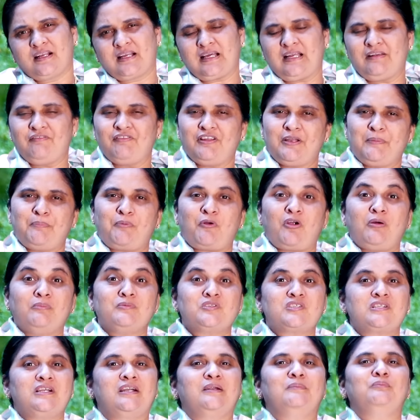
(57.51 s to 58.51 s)
కల్వరి
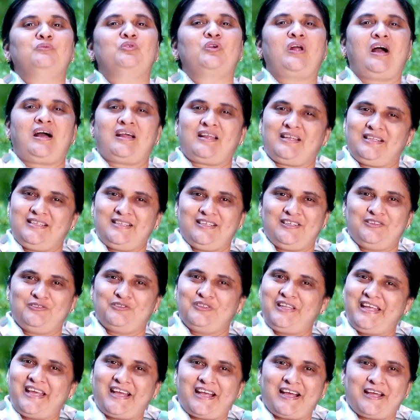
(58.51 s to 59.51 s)
ప్రామిస్ లాంటి మూడు ఆరాధనలు
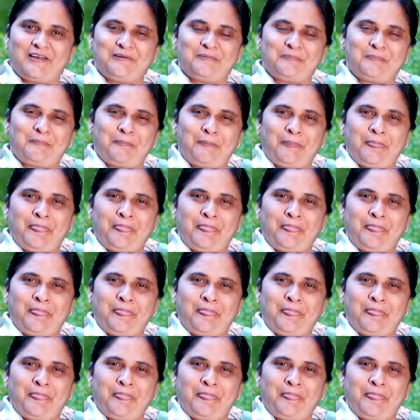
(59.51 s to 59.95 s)
ఉదయకాలం